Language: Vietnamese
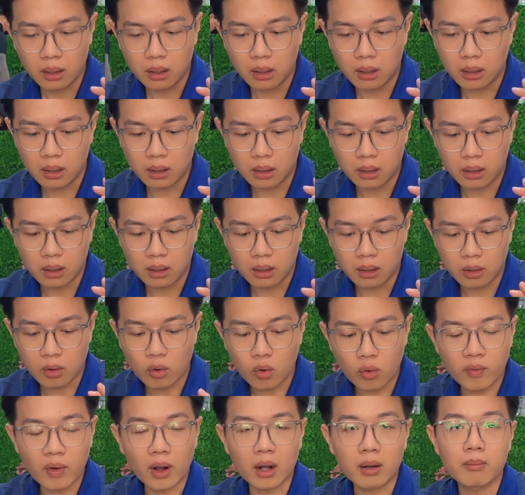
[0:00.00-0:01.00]
uh,
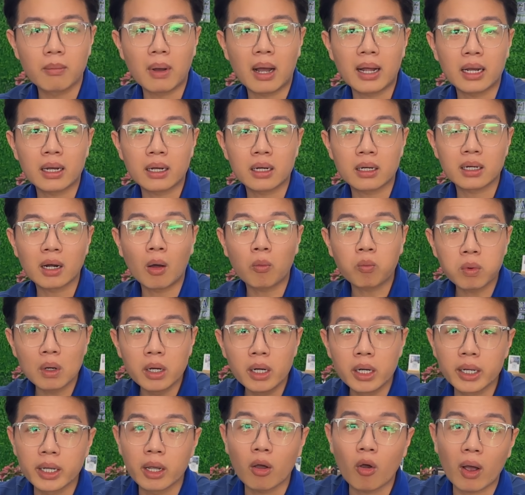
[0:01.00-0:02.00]
khu vực mà đông
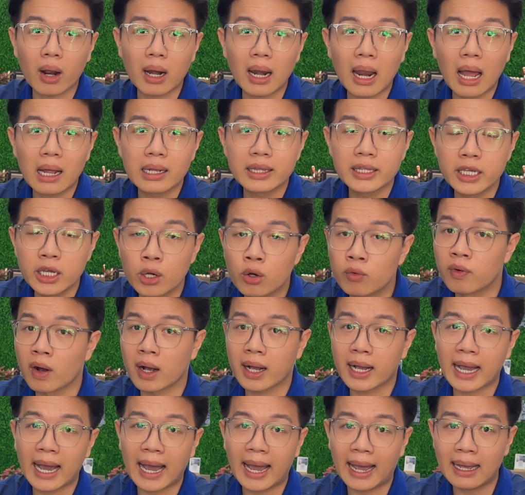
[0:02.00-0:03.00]
người hoặc là nhiều vật
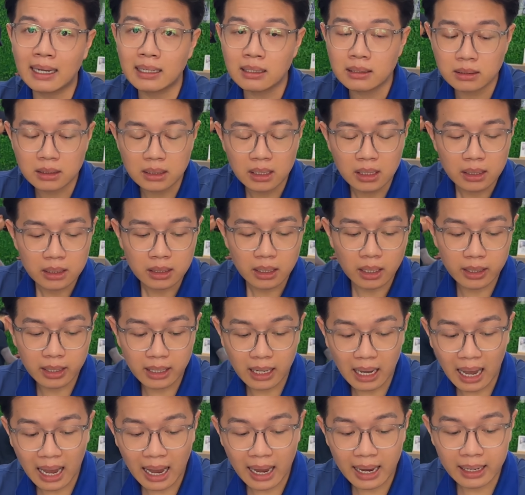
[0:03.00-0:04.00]
cản thì
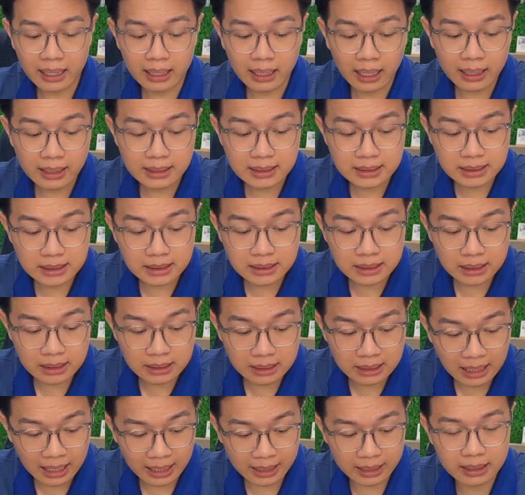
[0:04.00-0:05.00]
hai cái
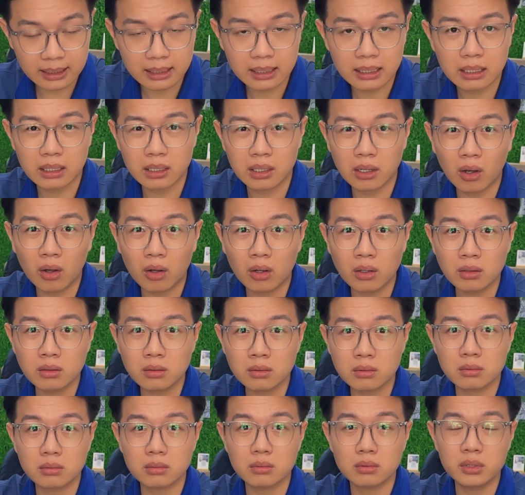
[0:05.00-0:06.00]
sừng này nó
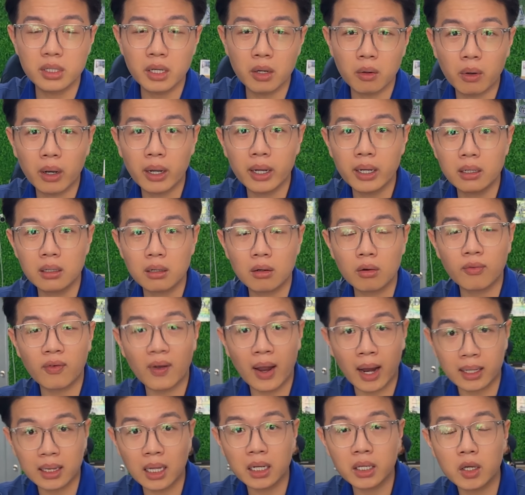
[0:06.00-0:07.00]
nhiều khi nó
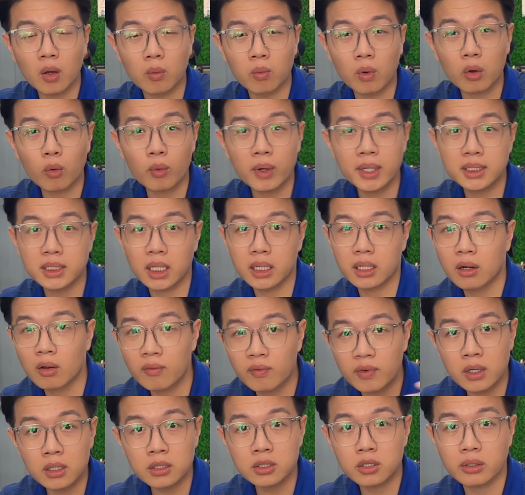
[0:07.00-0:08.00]
phản tác dụng đó quý anh chị nó
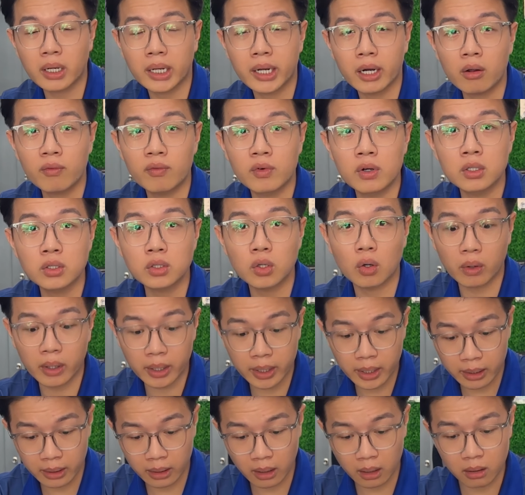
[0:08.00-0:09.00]
vướng chỗ này nó vướng chỗ
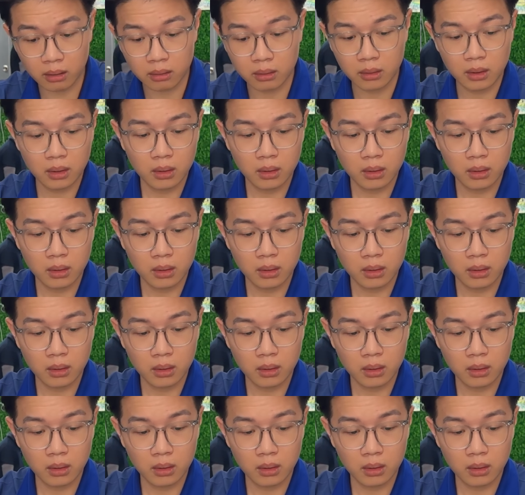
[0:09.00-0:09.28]
kia đó